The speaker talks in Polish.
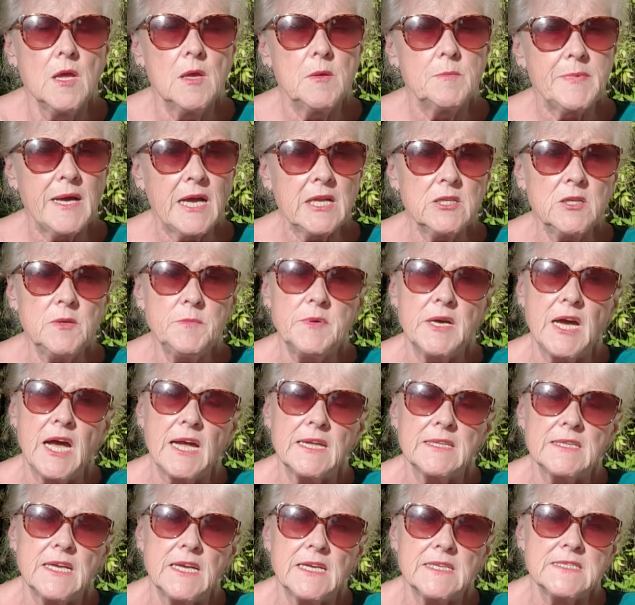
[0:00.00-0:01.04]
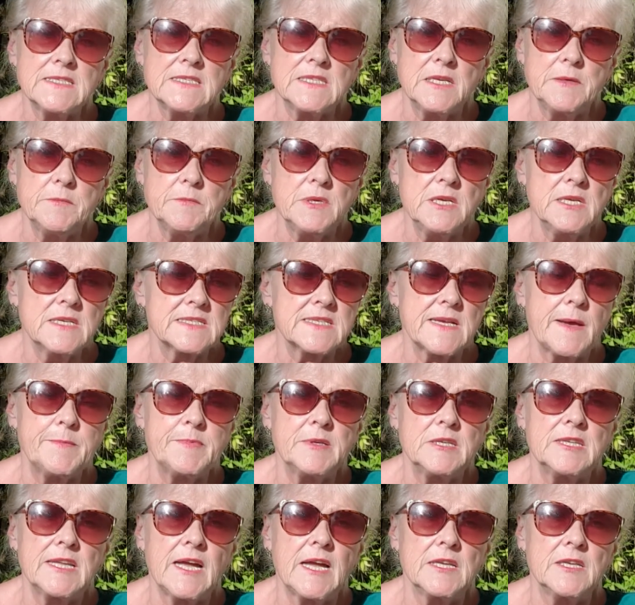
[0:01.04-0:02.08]
Pani Beata z tym
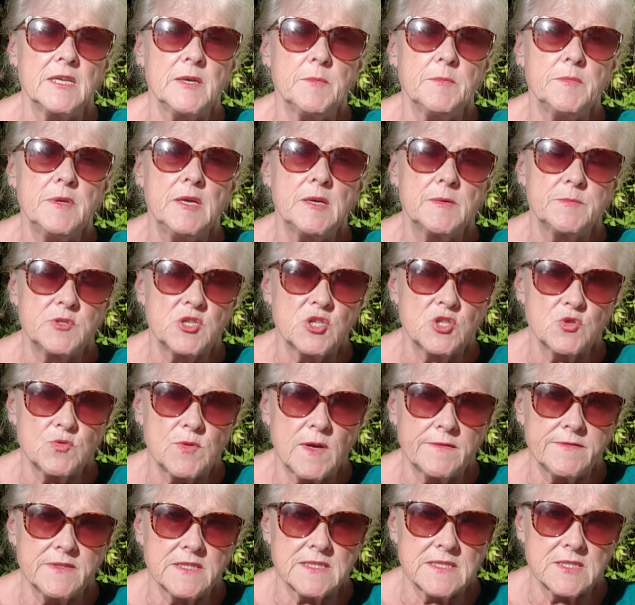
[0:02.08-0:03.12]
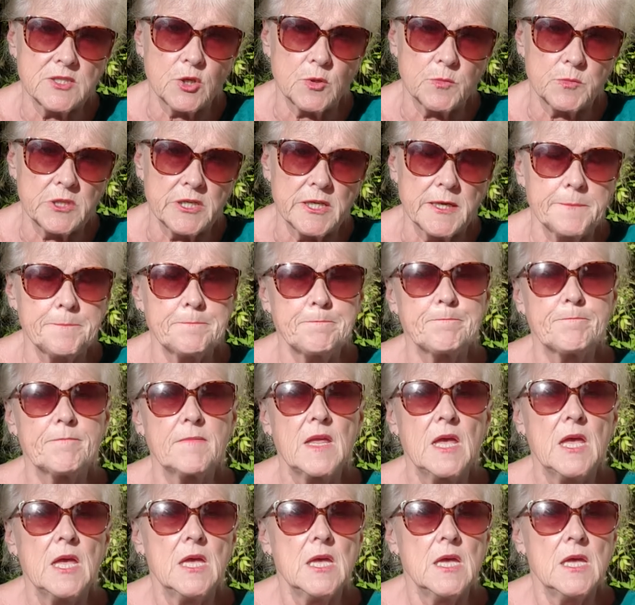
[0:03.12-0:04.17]
zapytaniem przyszła więc do mnie.
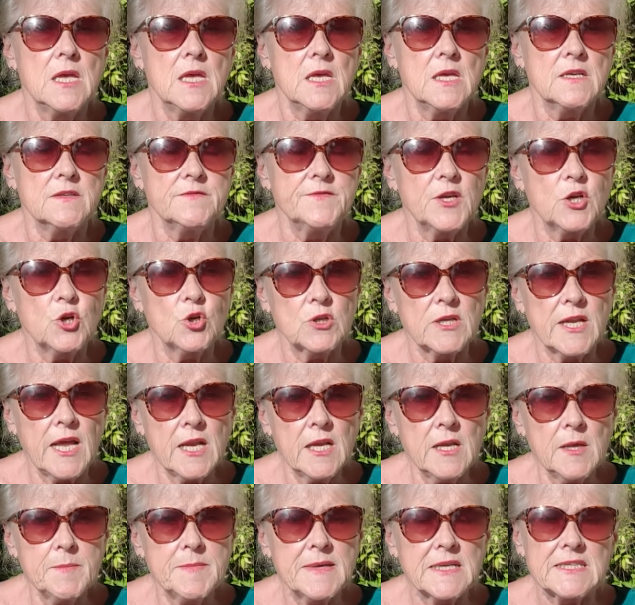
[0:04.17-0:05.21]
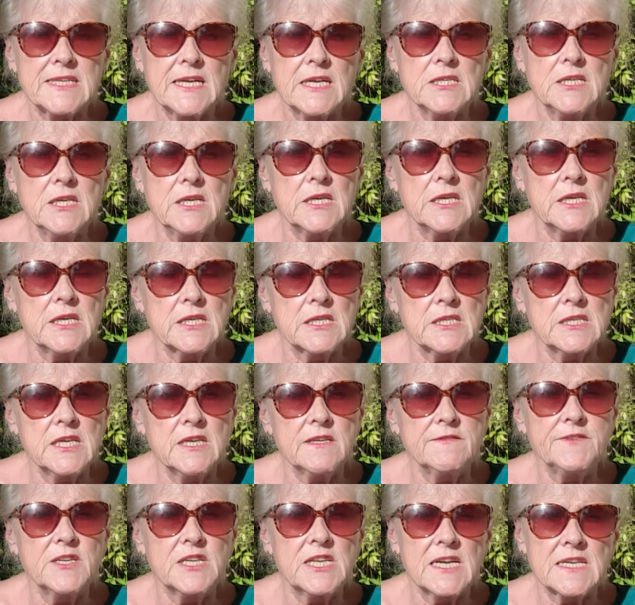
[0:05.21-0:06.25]
Wykonane badanie
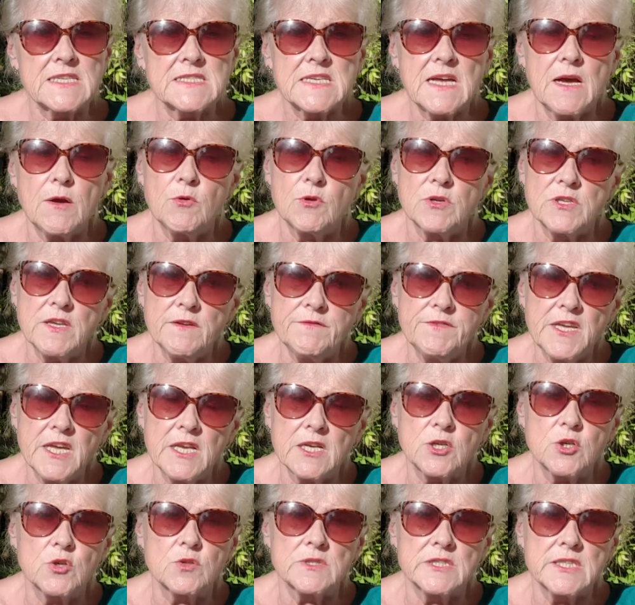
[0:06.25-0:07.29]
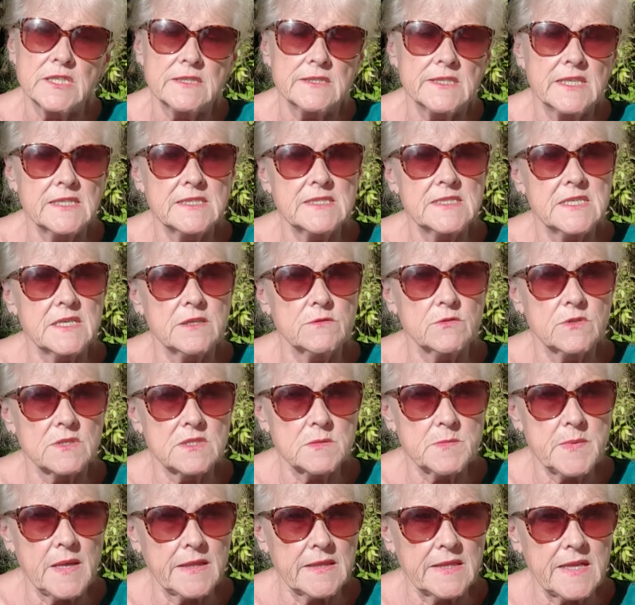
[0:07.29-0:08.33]
EEG wykazało niewielką tendencję do
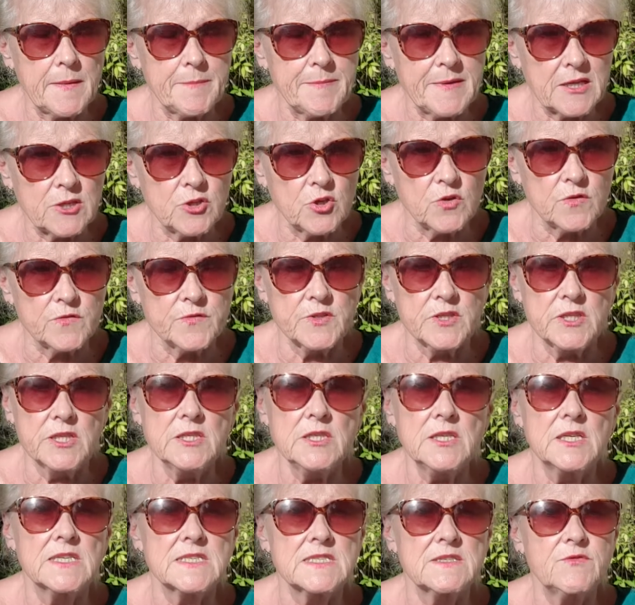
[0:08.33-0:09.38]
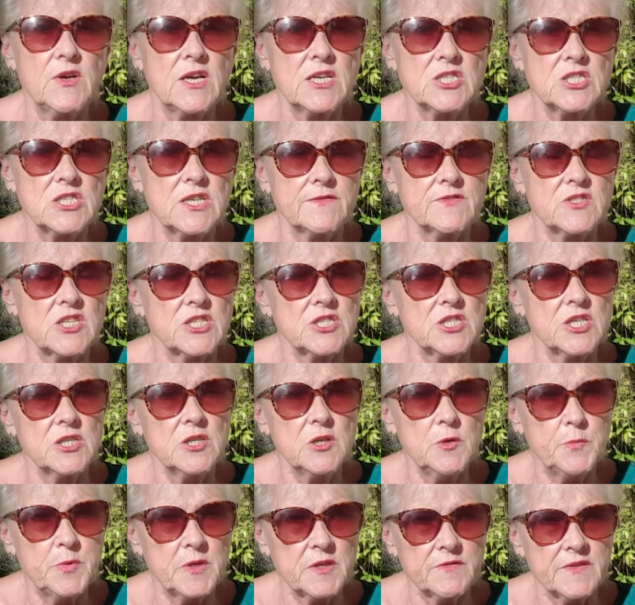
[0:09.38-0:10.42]
zmian napadowych, zwłaszcza w czasie
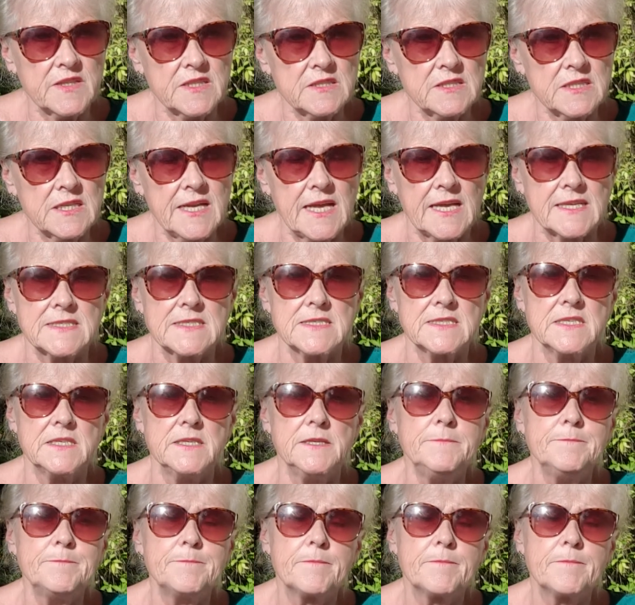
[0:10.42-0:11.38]
hiperwentylacji.